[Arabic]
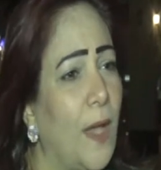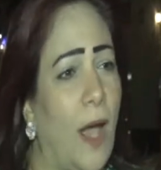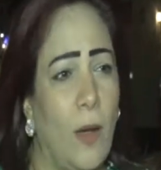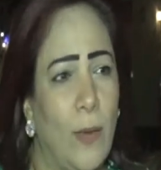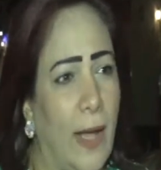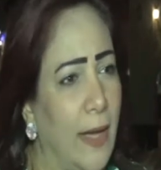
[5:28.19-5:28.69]

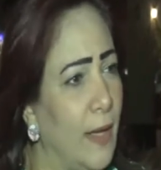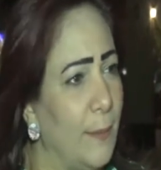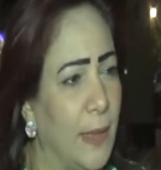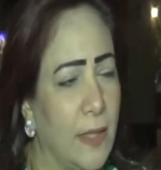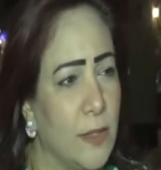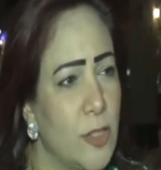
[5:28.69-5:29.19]
أول حاجة
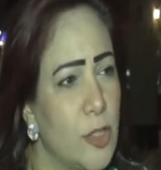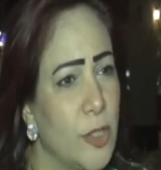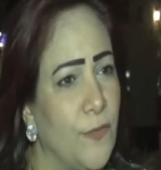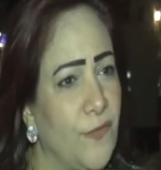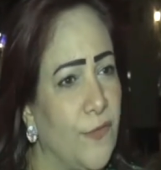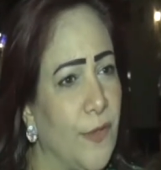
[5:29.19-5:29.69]
ما كانتش
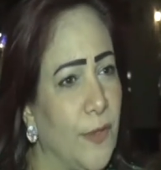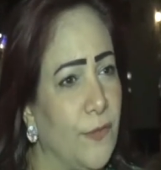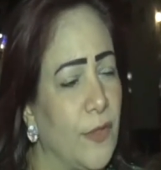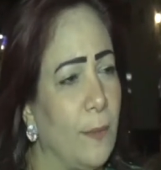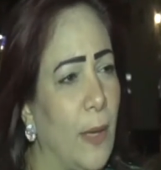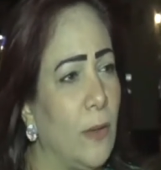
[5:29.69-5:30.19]

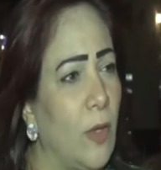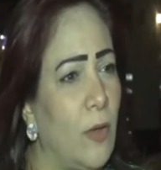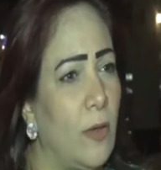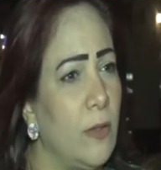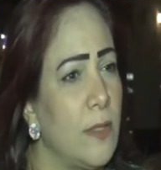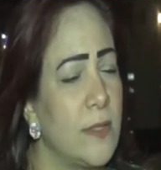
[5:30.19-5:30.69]
في دماغنا
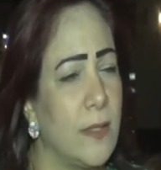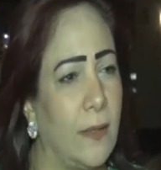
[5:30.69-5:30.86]
خالص